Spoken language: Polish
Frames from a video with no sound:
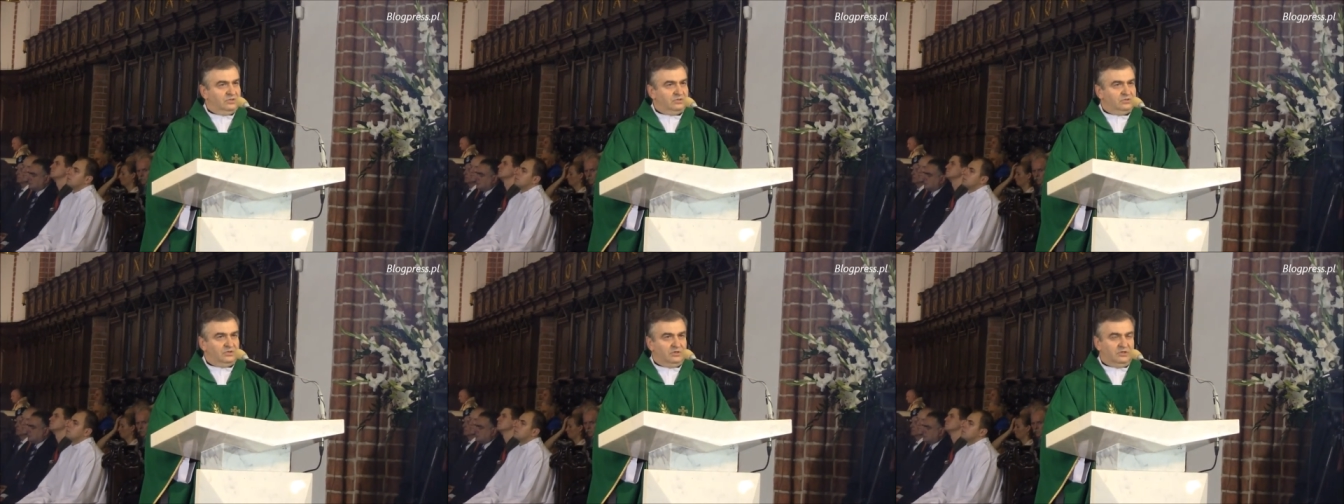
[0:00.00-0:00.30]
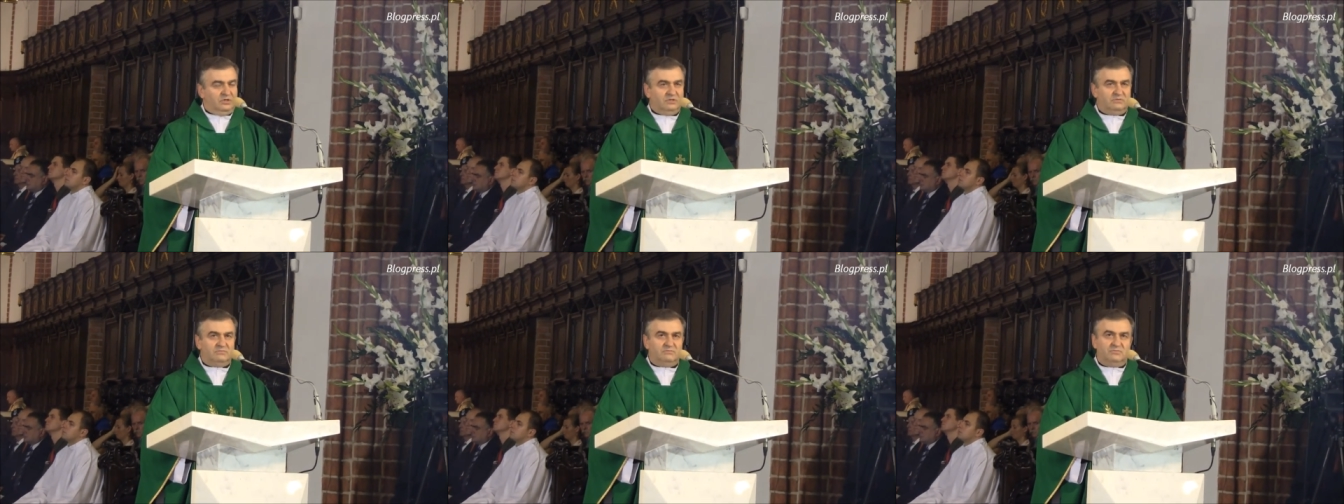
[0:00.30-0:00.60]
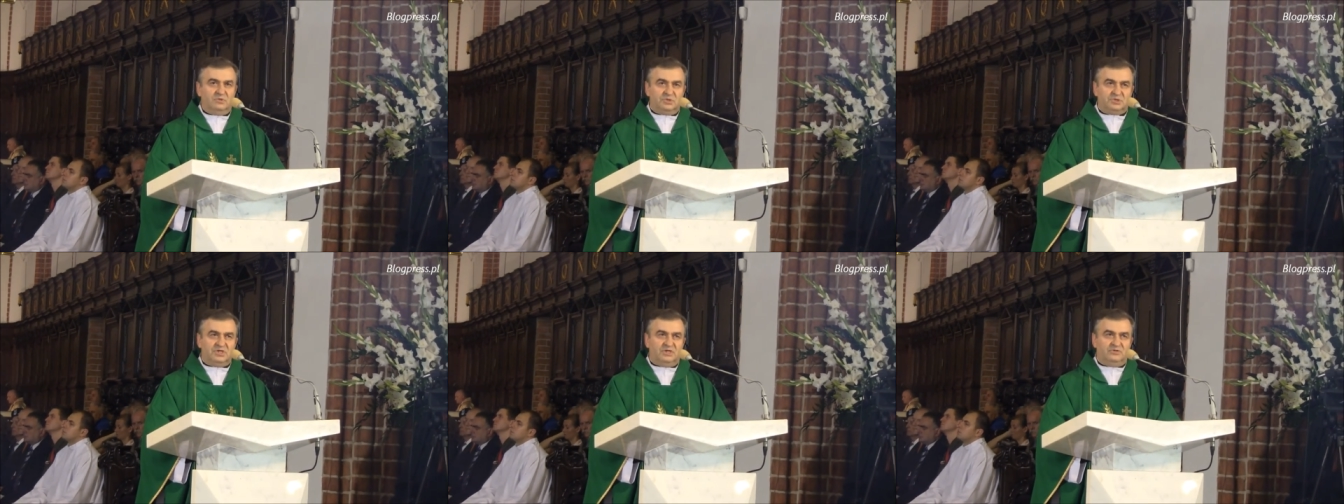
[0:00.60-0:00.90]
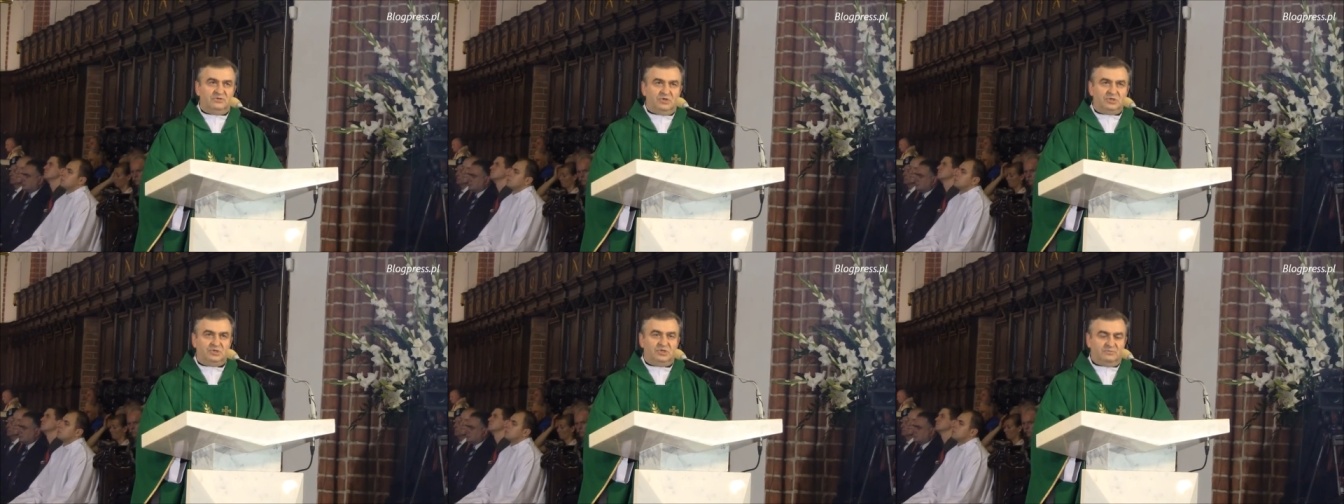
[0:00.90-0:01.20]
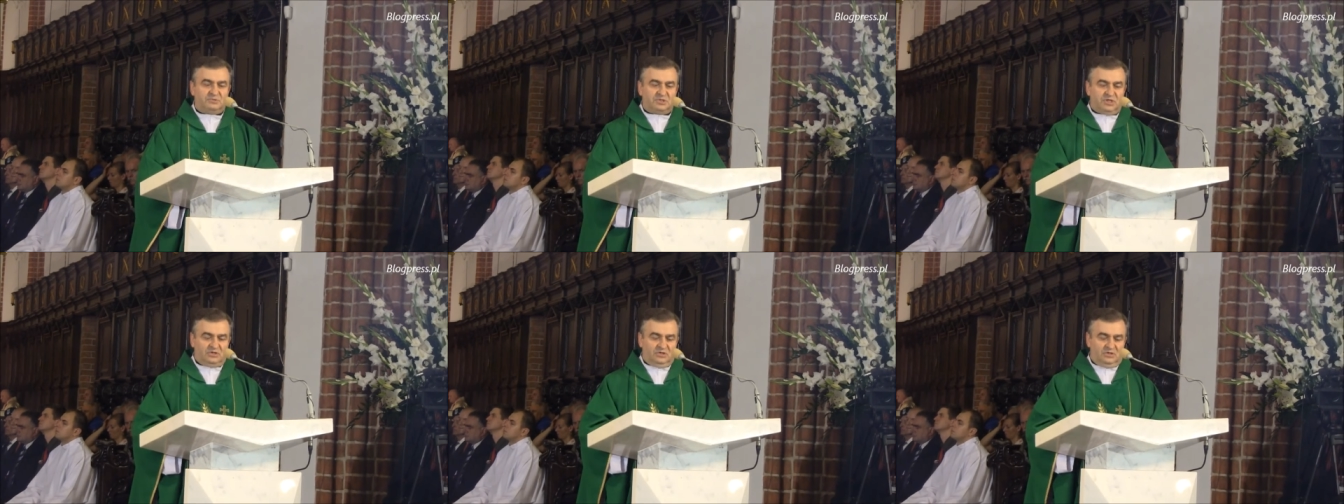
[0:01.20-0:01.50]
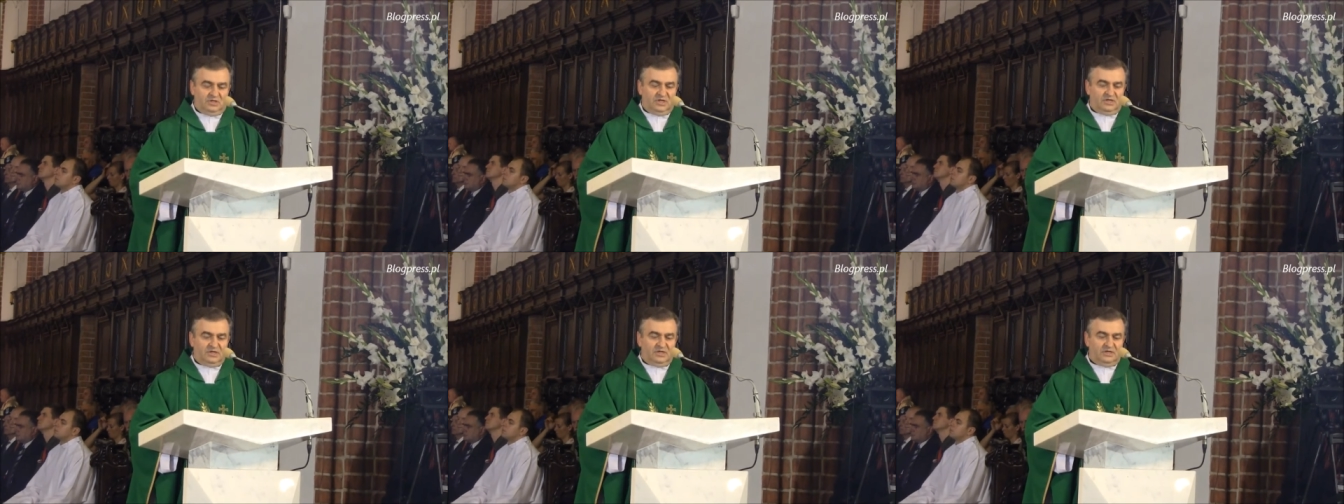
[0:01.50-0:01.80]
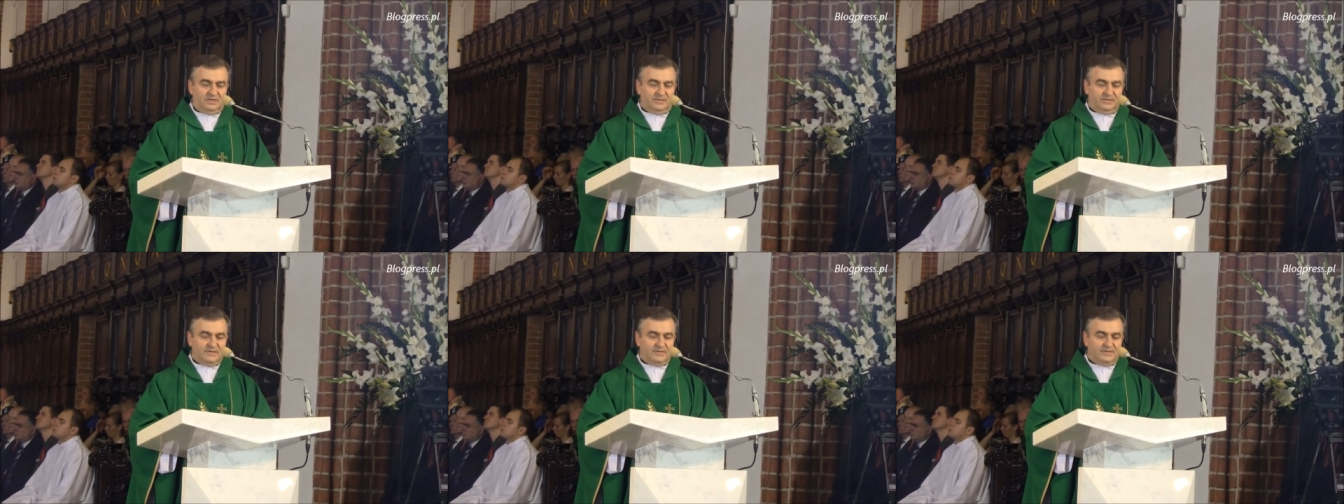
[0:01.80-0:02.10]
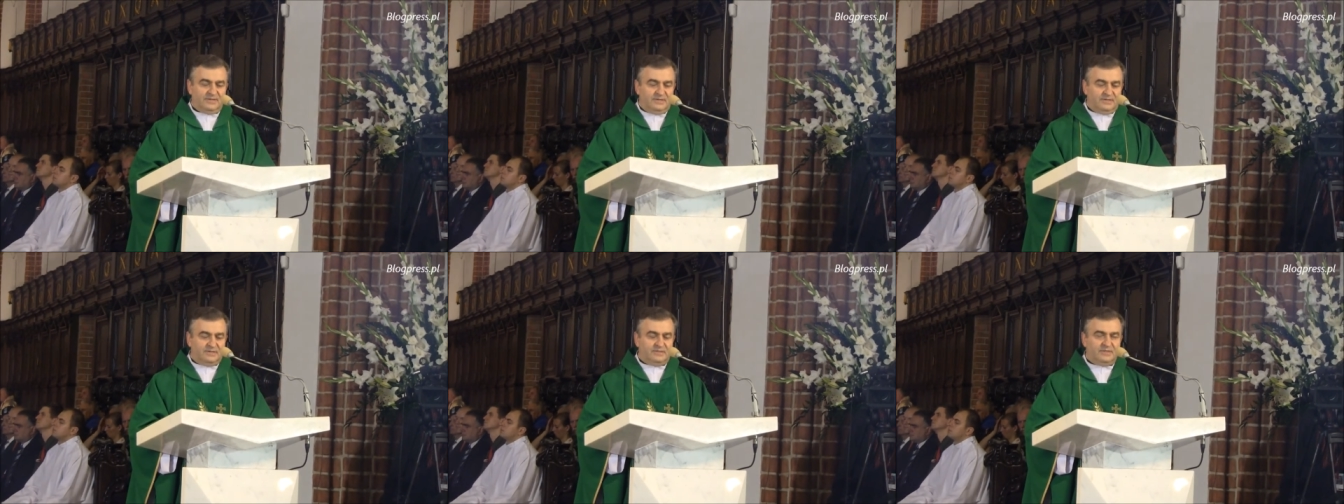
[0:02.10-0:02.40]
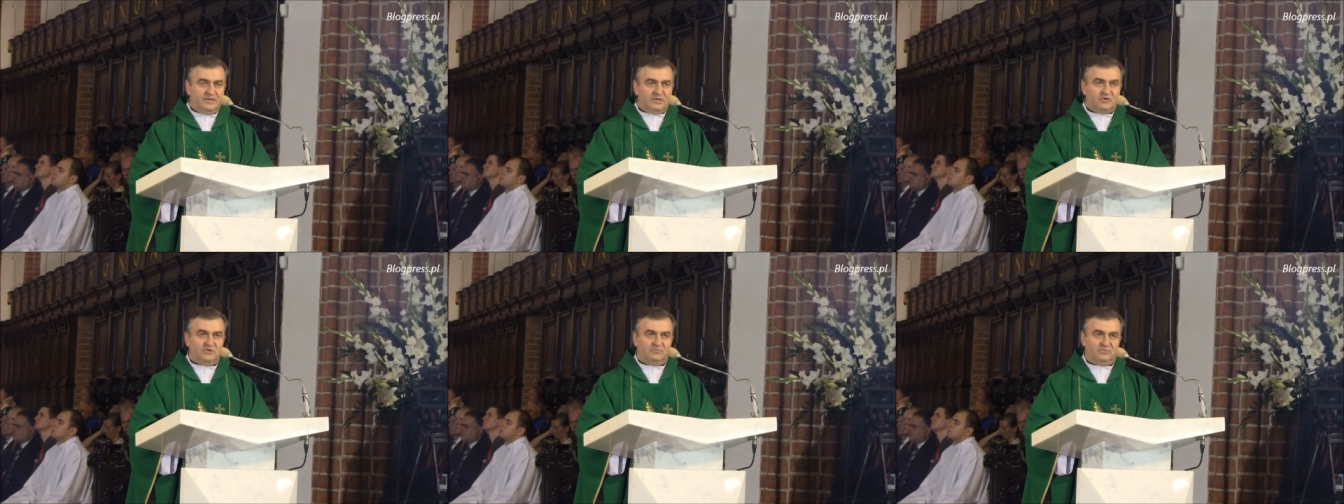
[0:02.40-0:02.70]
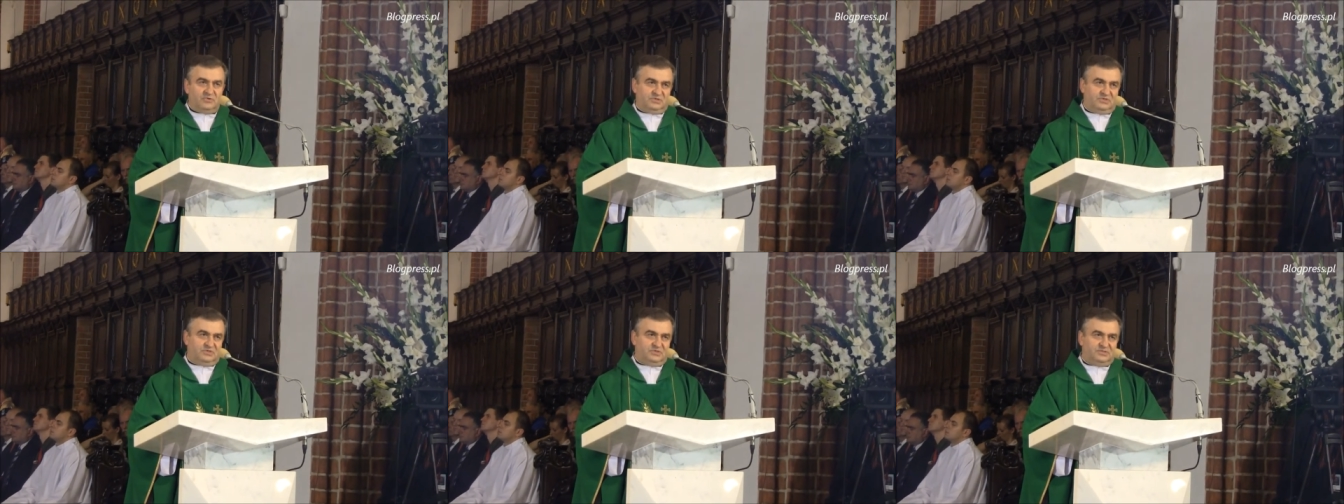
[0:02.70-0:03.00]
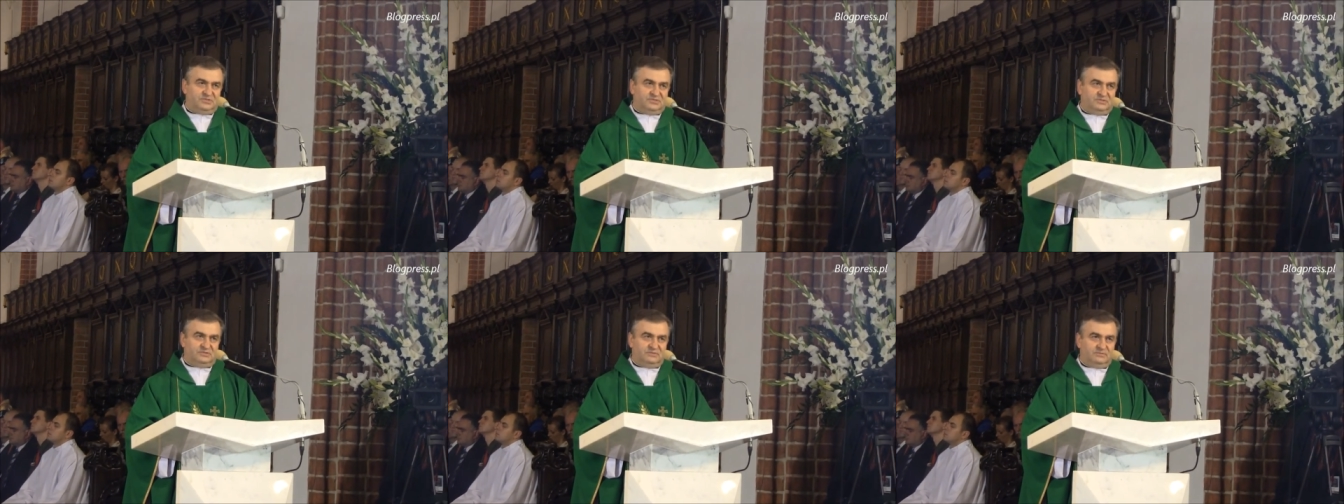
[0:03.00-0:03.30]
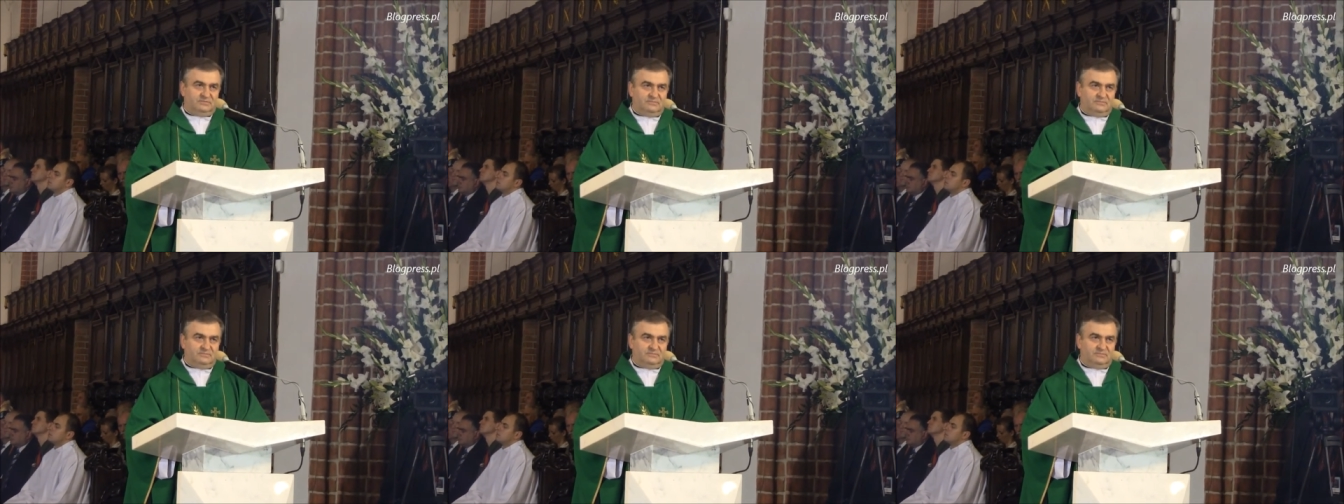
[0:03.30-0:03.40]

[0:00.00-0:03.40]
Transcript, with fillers: to można dojść do przekonania jednego, moi drodzy.